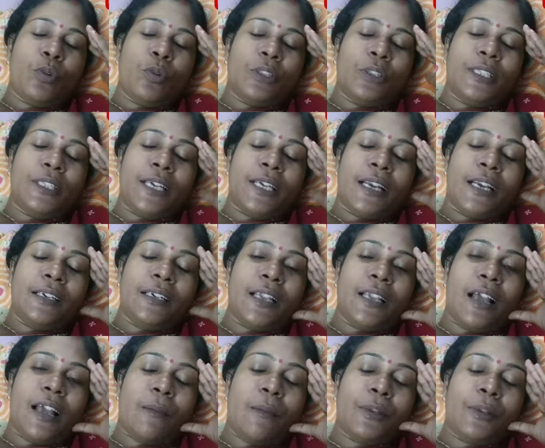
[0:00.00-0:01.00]

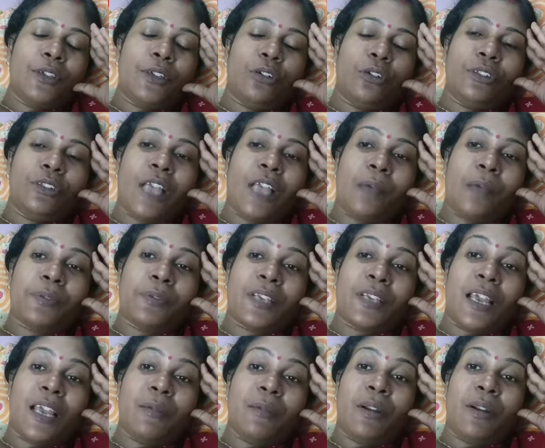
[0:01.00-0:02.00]
মধ্যিখানটা আমার যখন
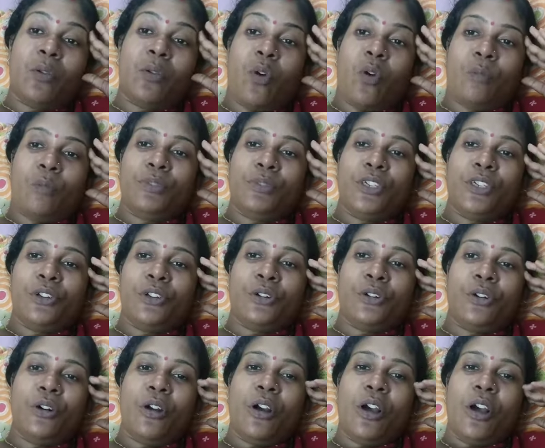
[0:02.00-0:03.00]
সাবস্ক্রাইবার কম ছিল
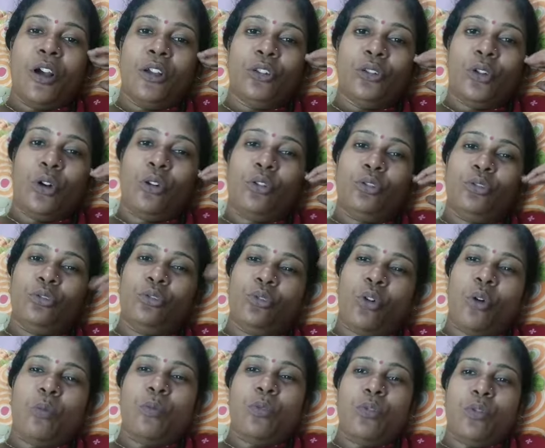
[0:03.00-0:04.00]
তখন
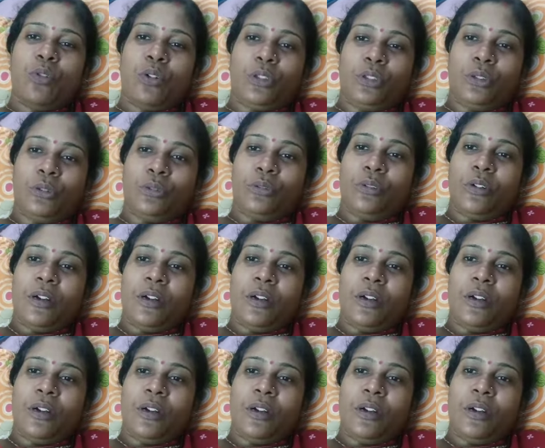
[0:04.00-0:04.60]
তবু হতো